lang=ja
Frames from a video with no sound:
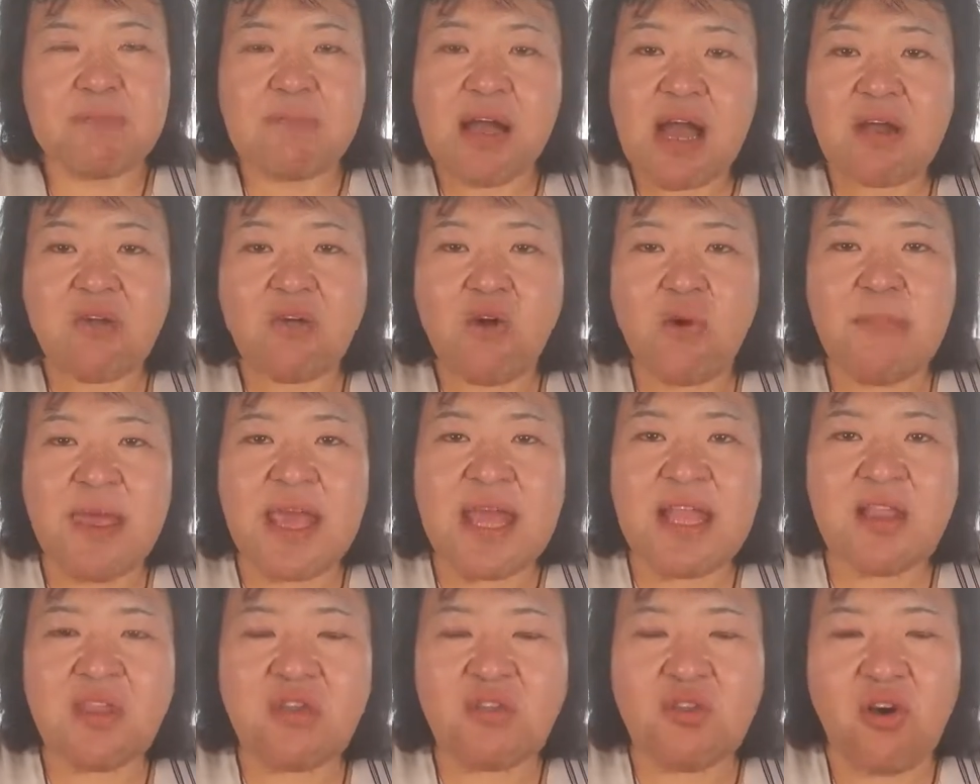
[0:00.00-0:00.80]
まあ
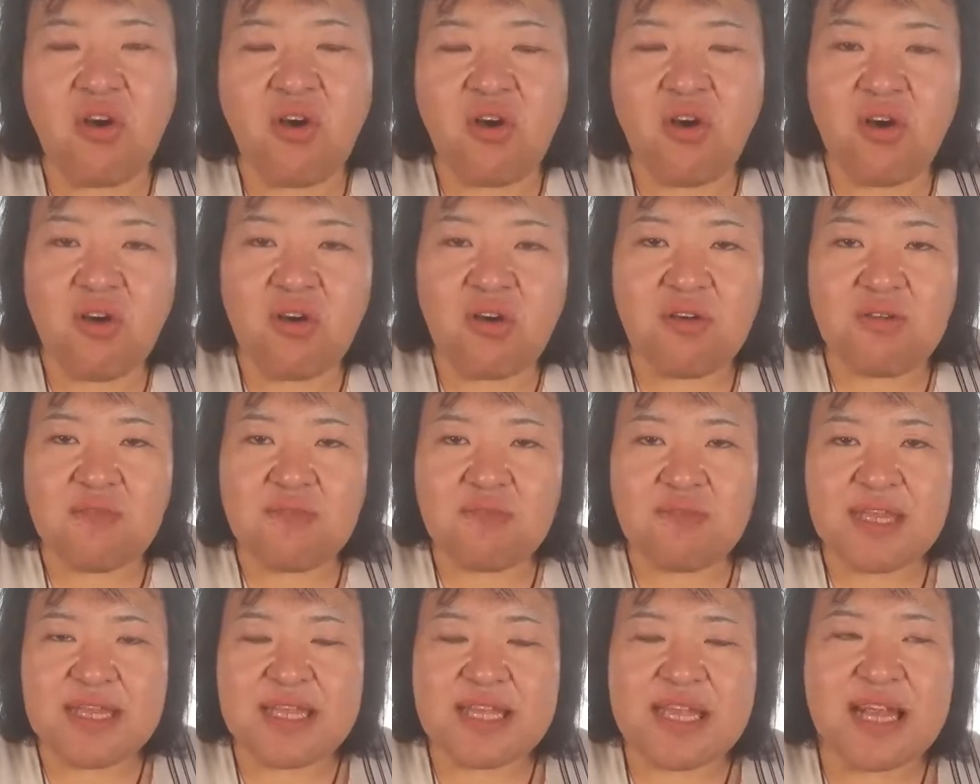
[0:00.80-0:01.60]
コメント
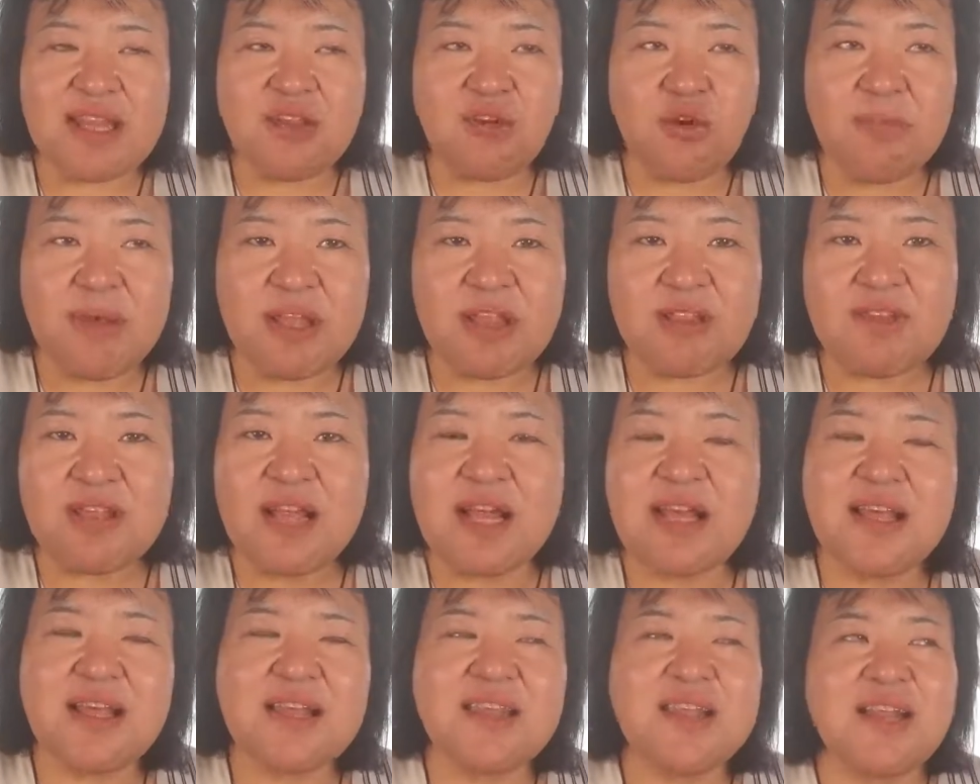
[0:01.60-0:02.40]
いきなりコメントの
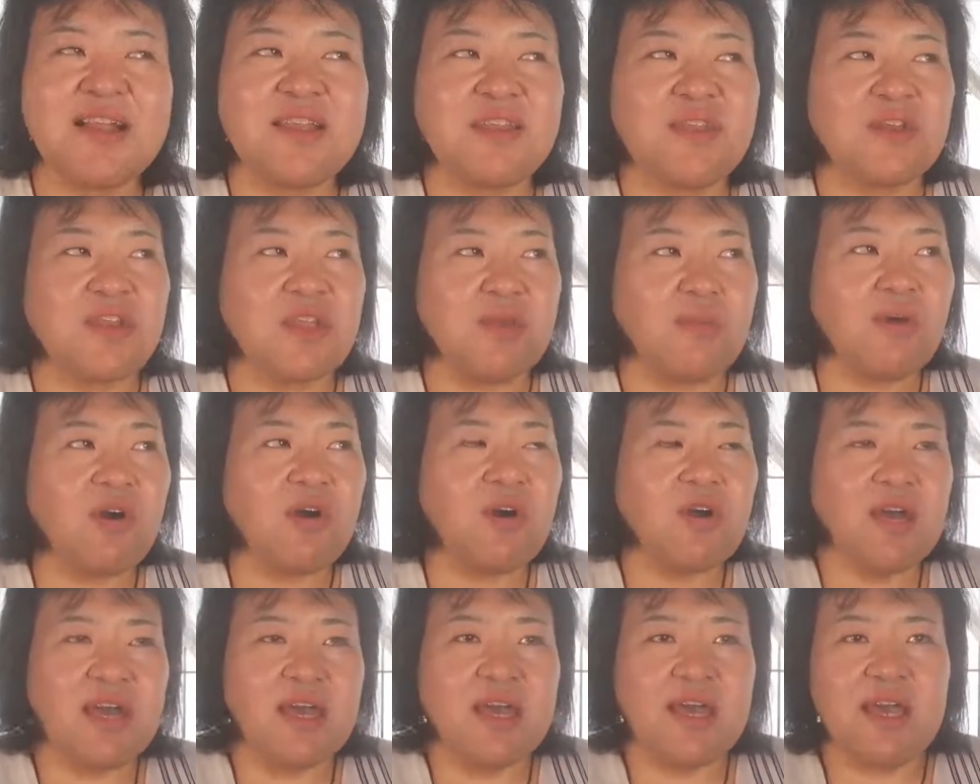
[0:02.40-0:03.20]
話なんですけど
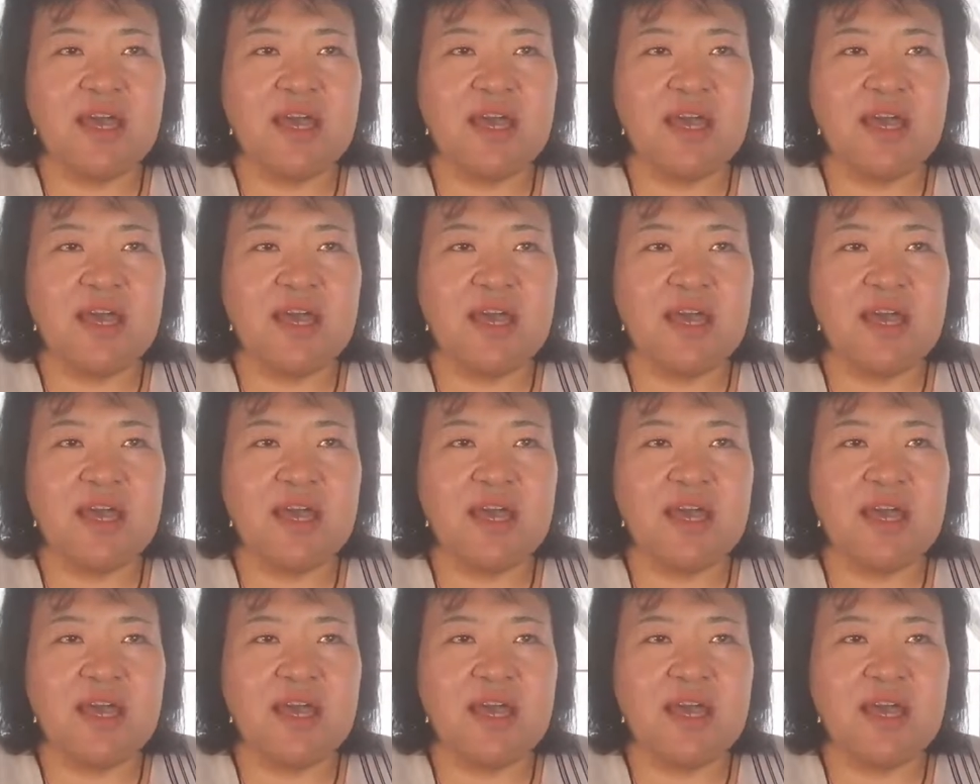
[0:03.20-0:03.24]
も、